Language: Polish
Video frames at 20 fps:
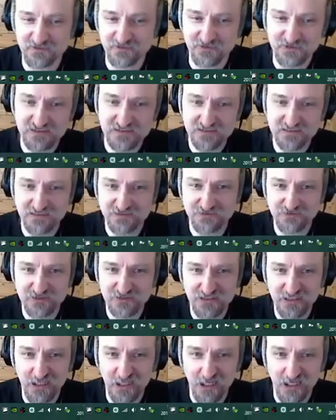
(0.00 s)
No killer to
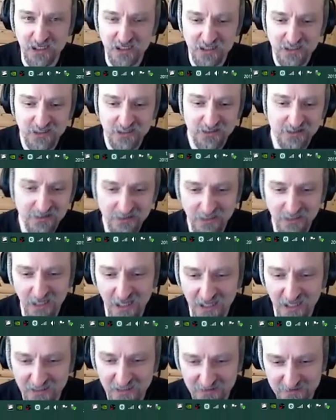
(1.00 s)
Killer,
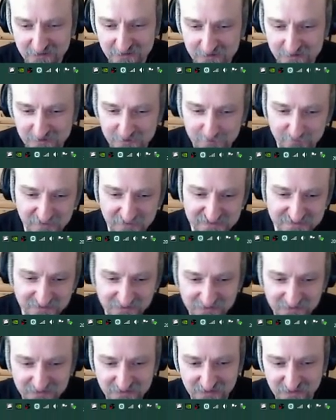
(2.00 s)
Killa. Masta
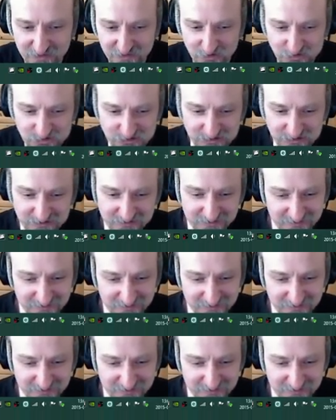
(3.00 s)
Killa Yoshi.